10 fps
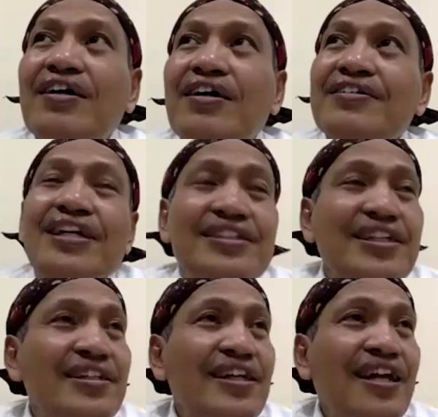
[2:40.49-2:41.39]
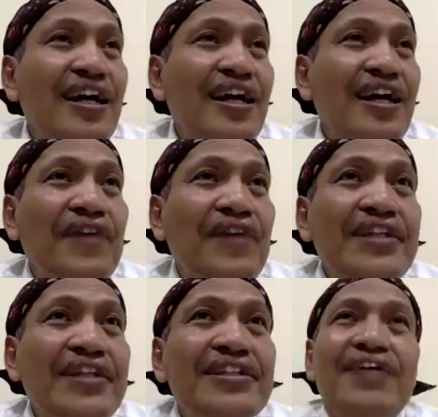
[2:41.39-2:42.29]
uh, tidak sekedar
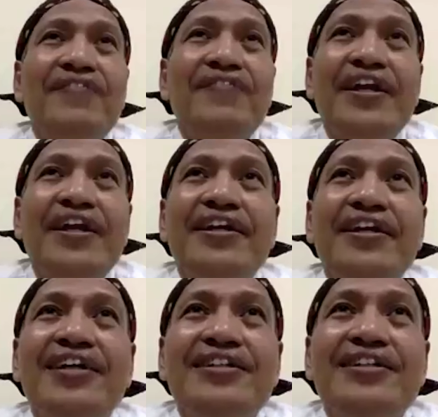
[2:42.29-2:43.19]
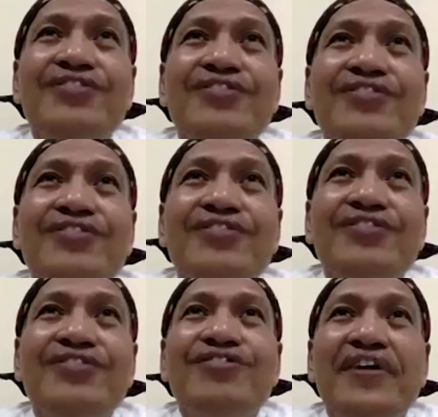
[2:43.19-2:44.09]
abadi ya. Perennial itu
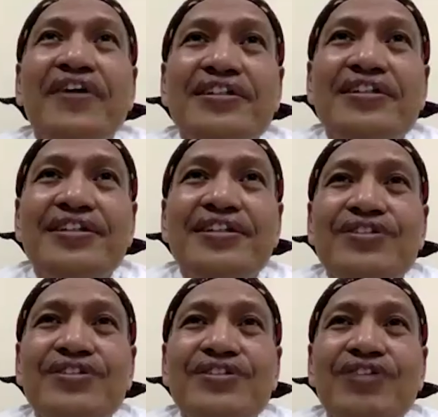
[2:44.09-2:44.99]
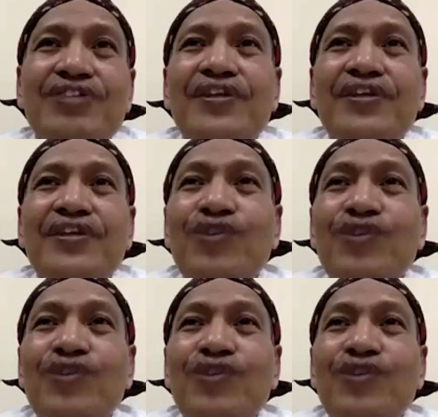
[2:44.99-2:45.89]
abadi tetapi juga
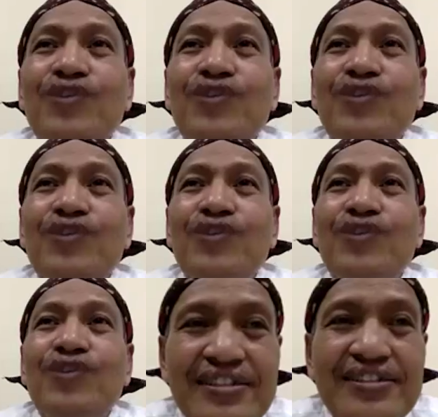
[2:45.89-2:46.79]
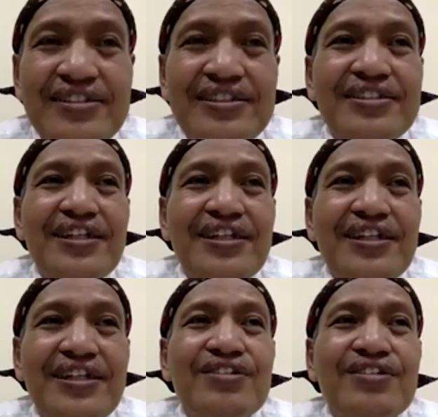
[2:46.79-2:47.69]
primordial. Jadi
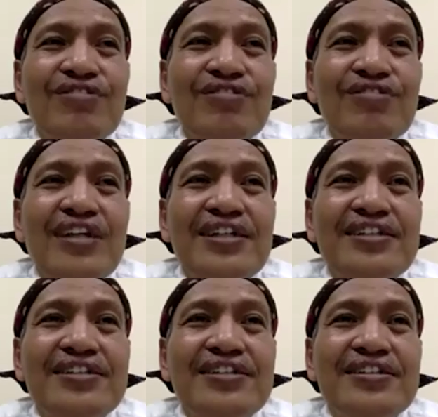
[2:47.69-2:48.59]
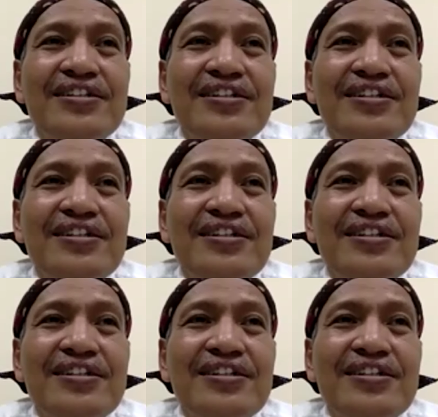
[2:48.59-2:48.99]
dia itu ada di